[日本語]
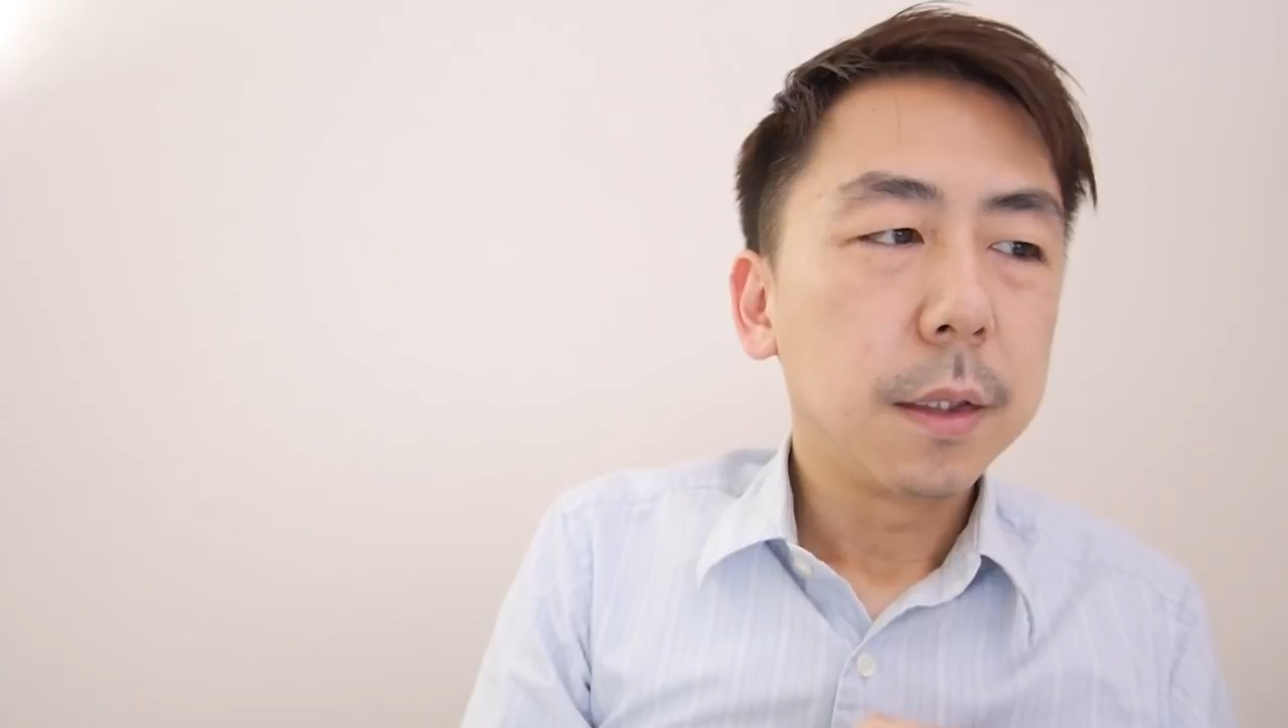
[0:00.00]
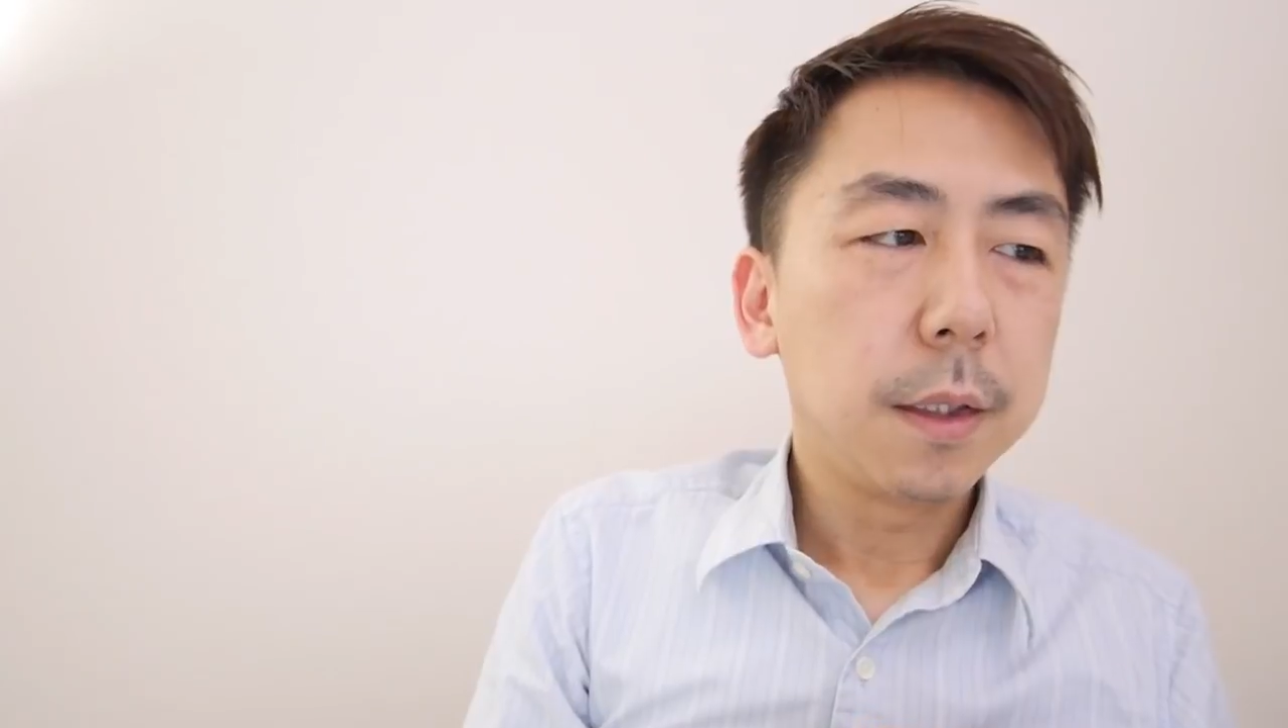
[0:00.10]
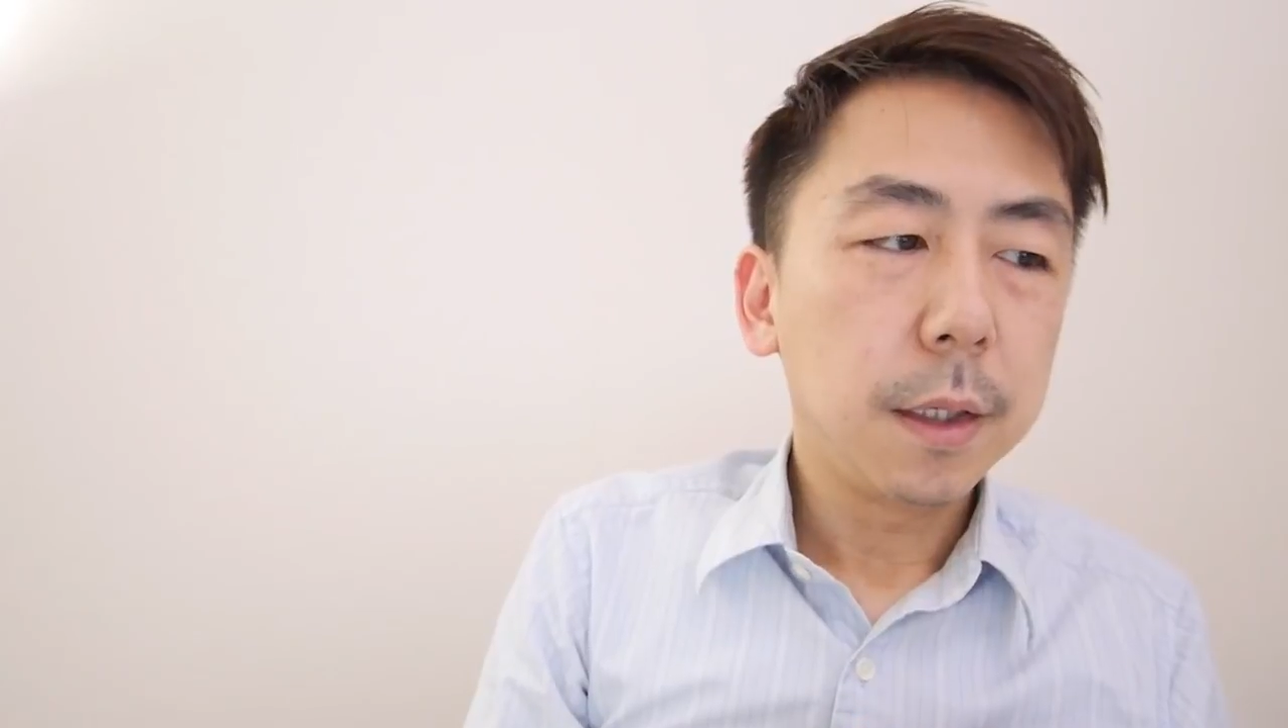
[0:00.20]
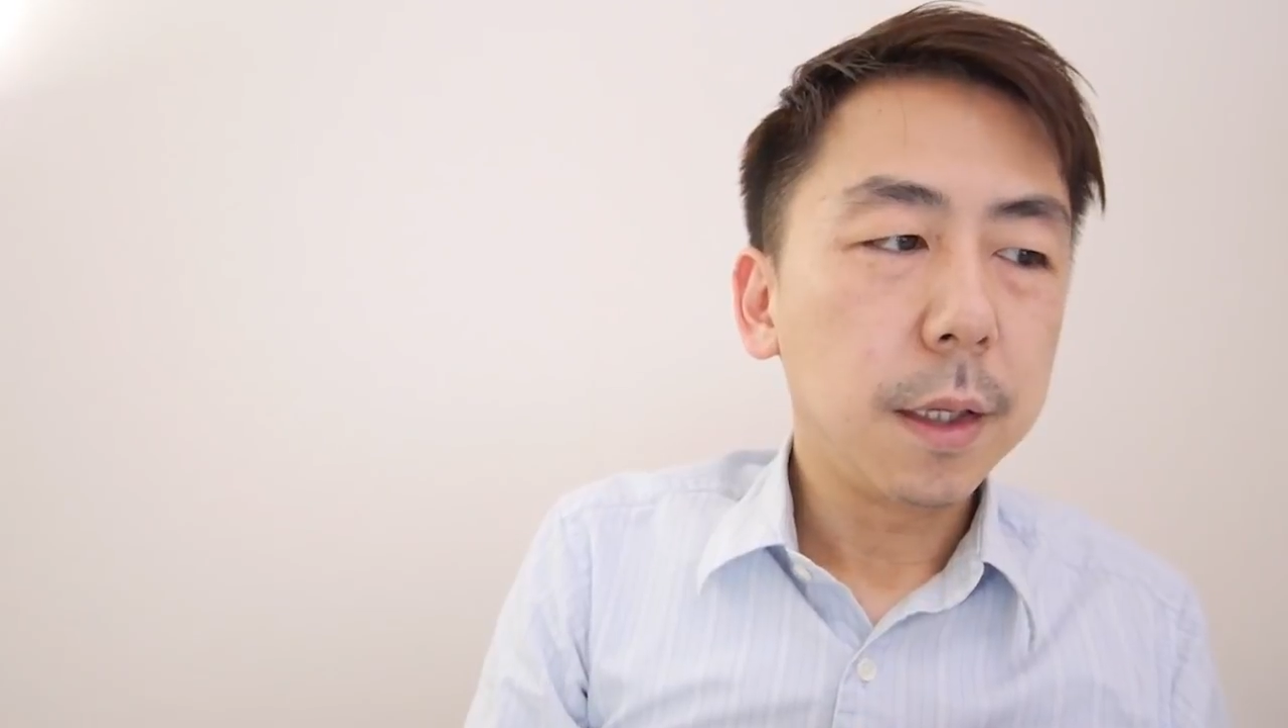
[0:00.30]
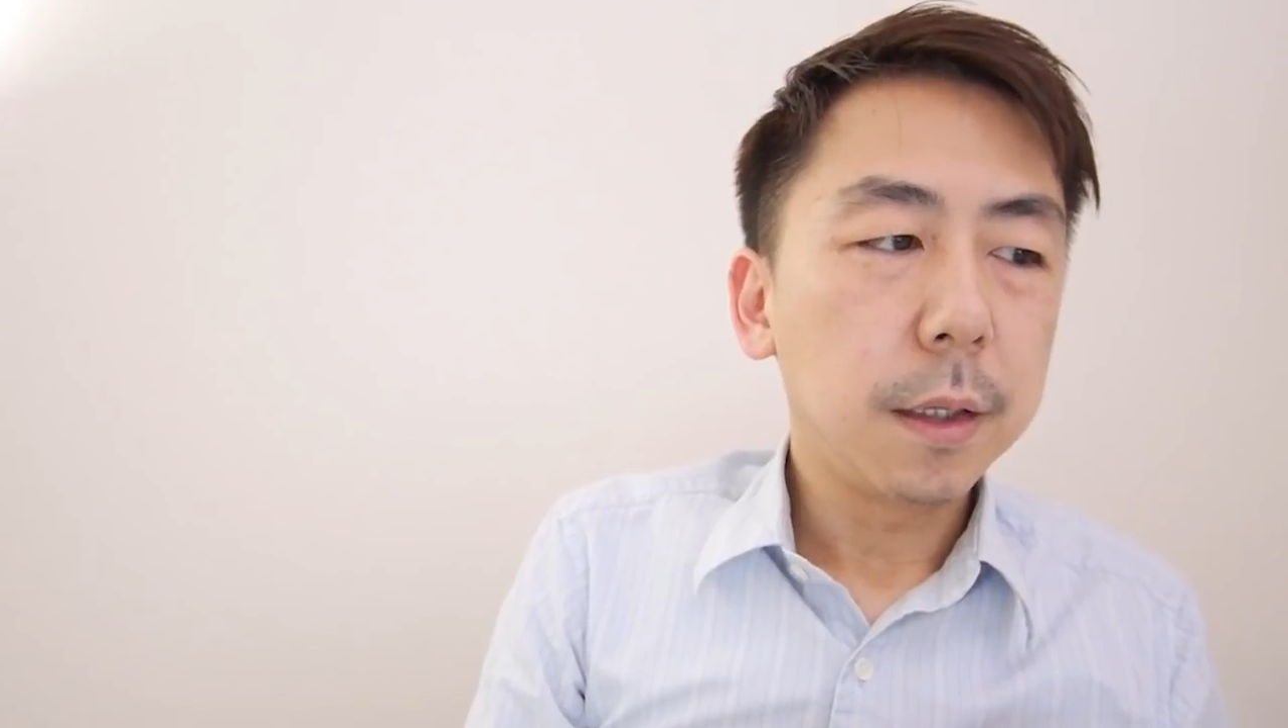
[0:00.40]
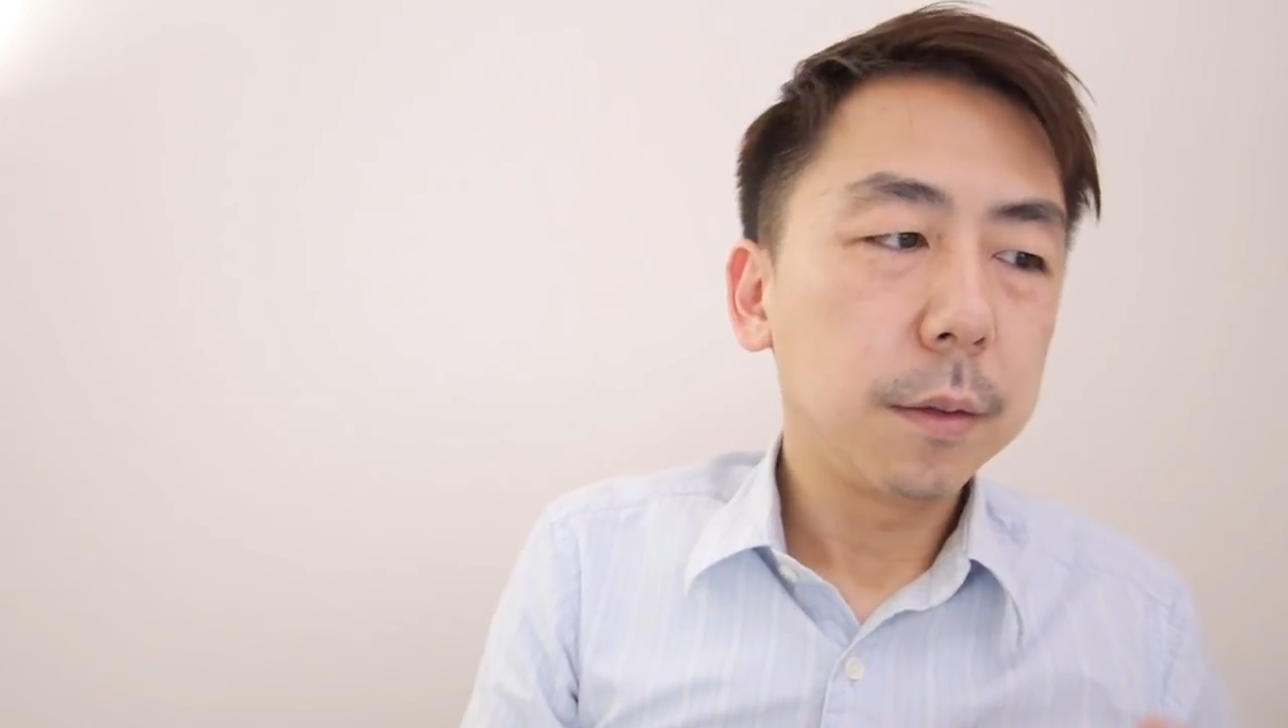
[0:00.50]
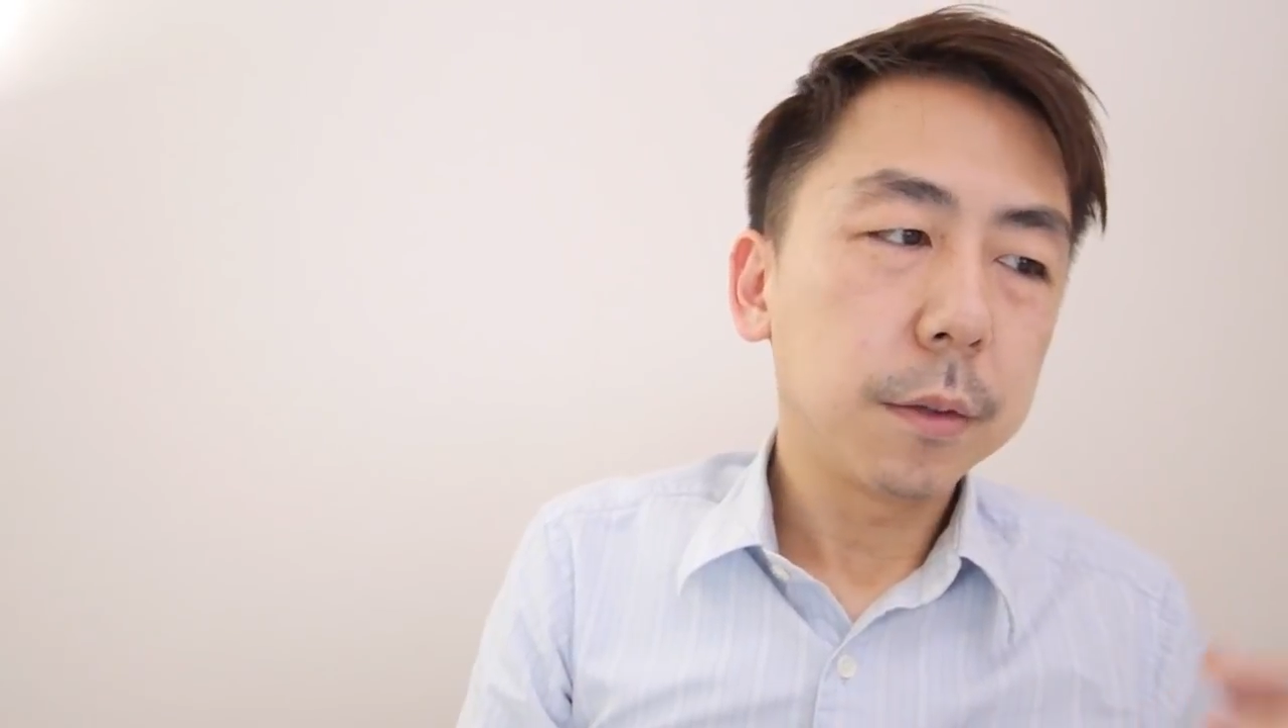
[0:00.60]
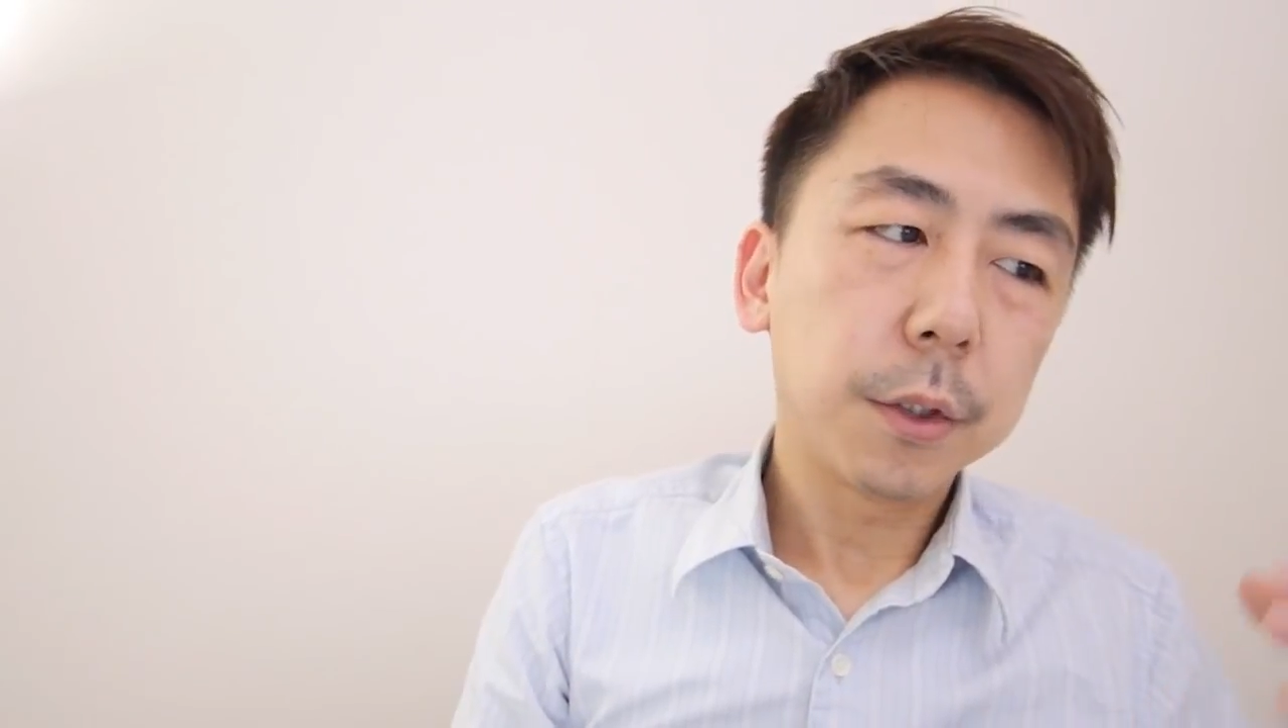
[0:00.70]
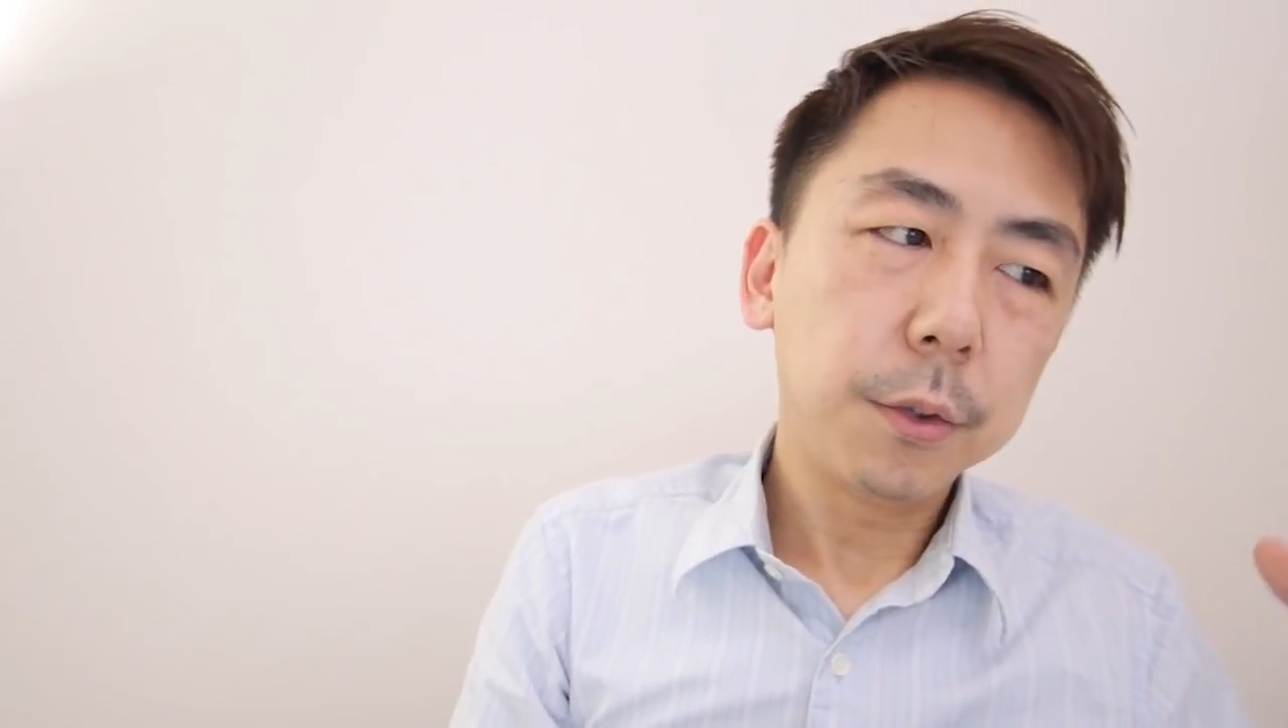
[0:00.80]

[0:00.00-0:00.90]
でね